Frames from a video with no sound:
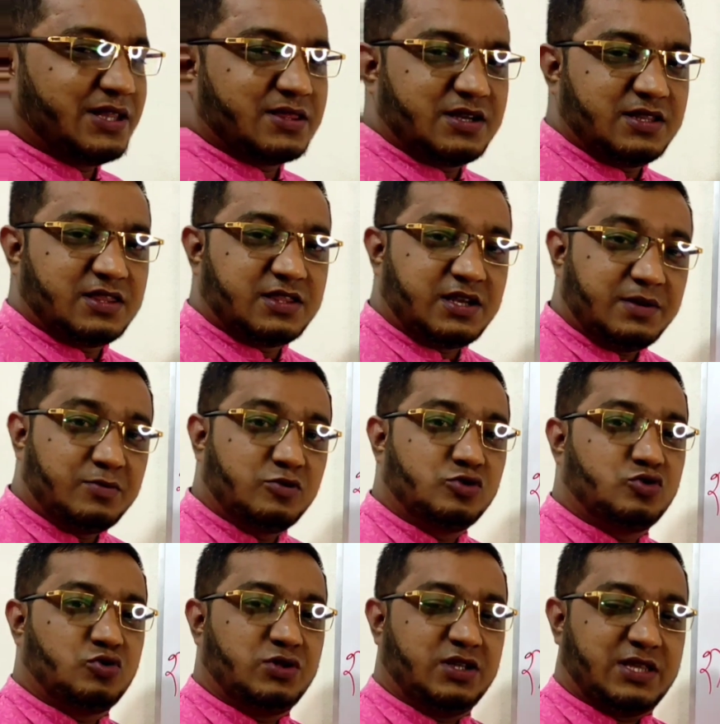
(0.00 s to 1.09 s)
ক্ষেত্রে ত্রিভুজ
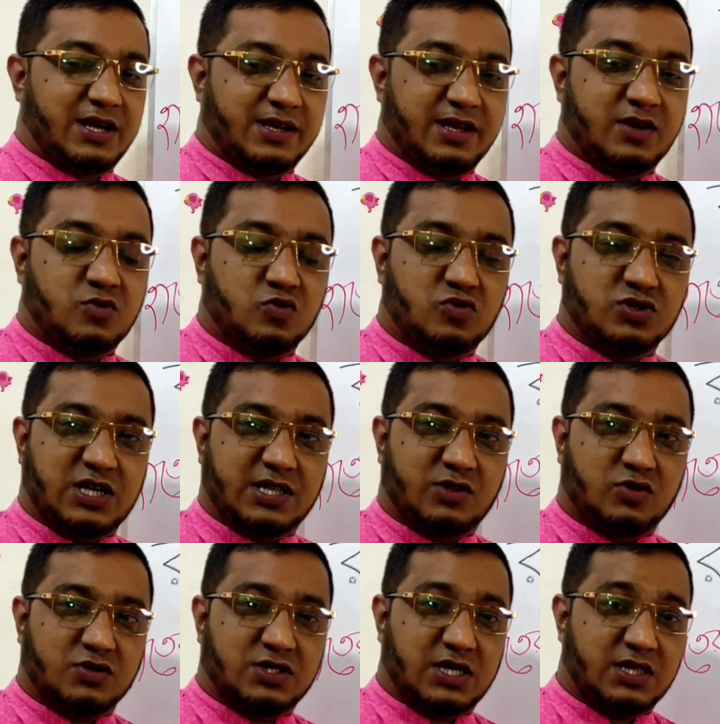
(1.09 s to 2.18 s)
যদি থাকে কোনো
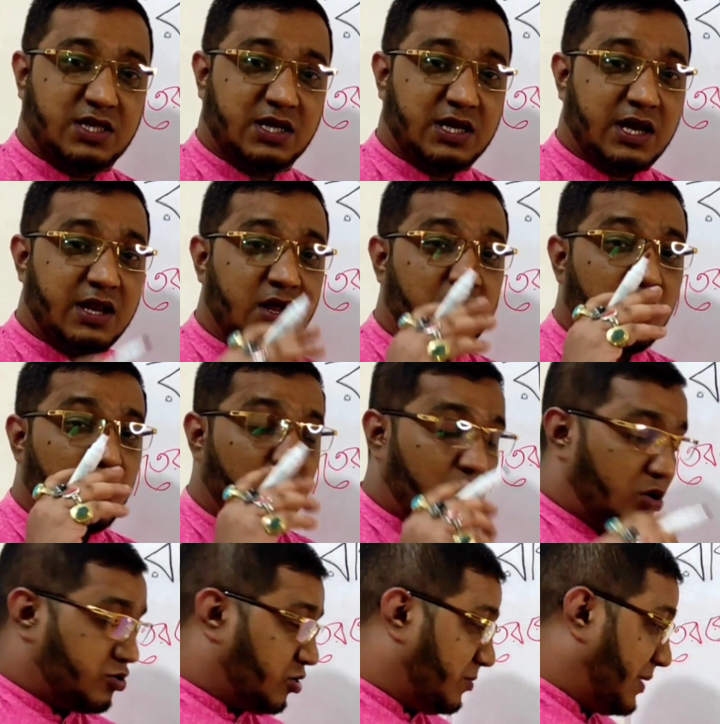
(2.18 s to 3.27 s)
জাতক জাতিকা
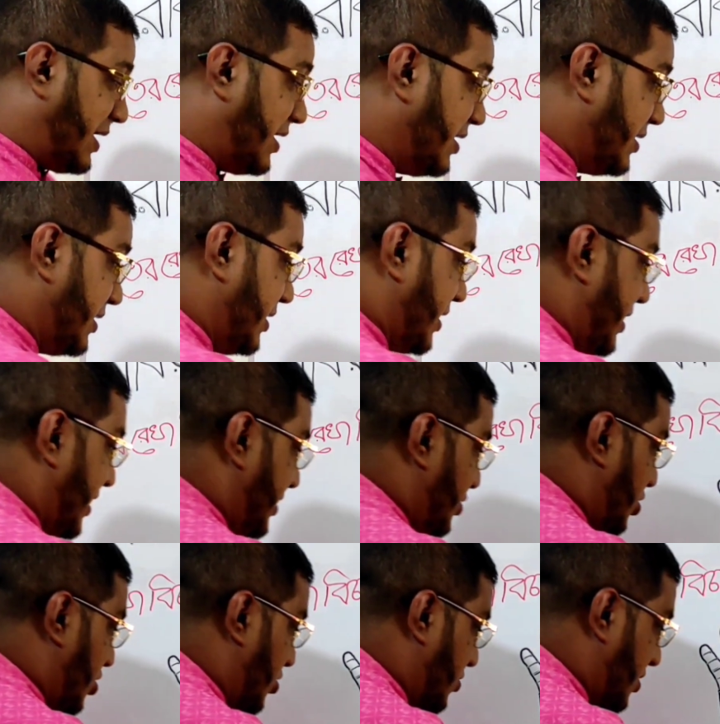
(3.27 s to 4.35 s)
অথবা এই
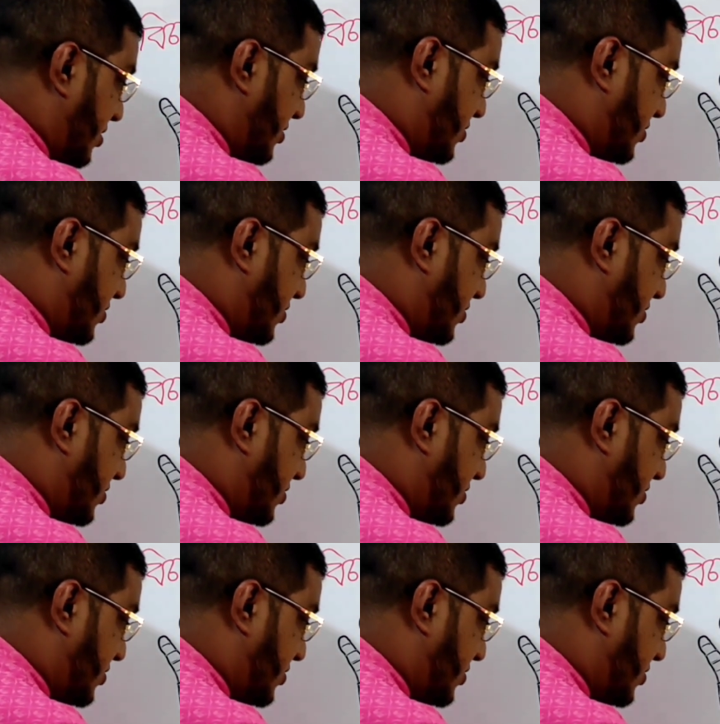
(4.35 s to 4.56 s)
ধরনের